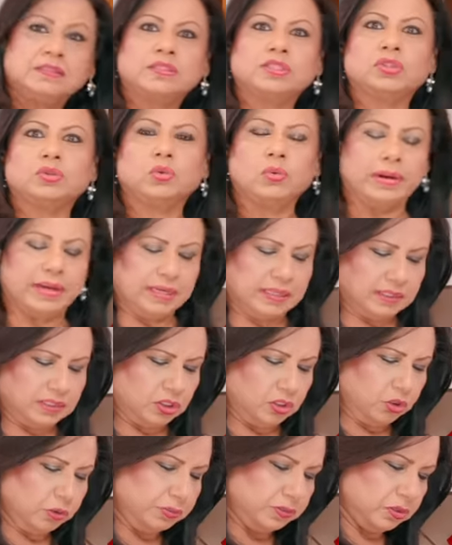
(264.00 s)
स्क्वायर
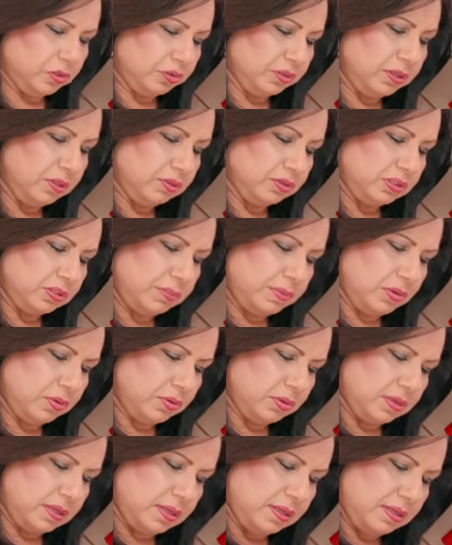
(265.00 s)
क्यूब्स होंगे उसमें
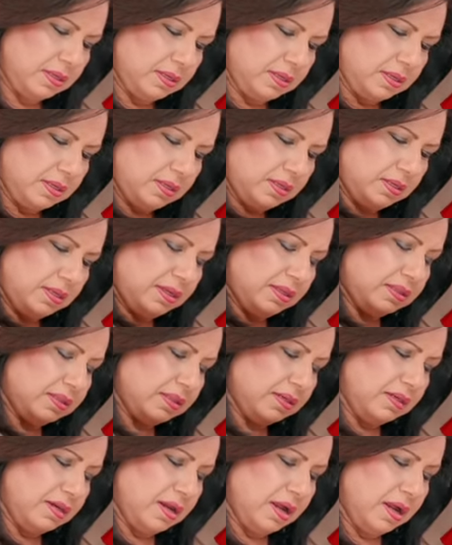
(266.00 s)
होगी ये
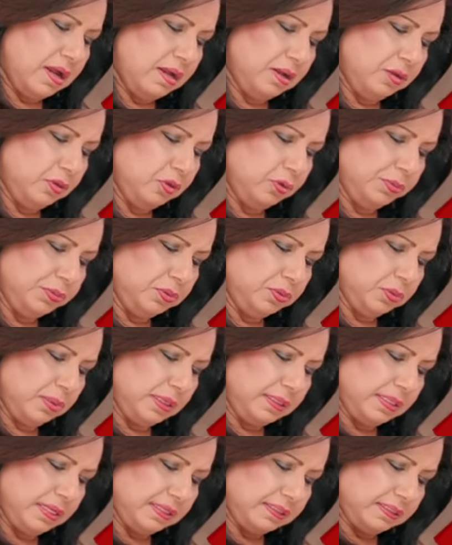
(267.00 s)
इतना
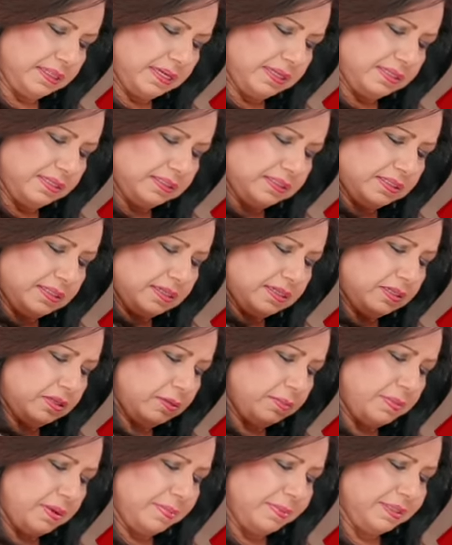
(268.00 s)
खूबसूरत लगता है डिज़र्ट
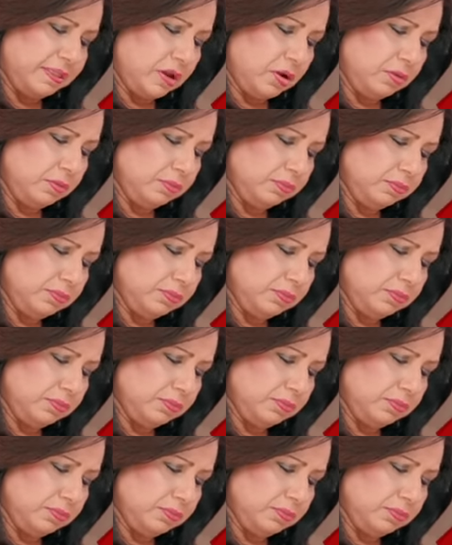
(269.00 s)
और मैं बताऊँ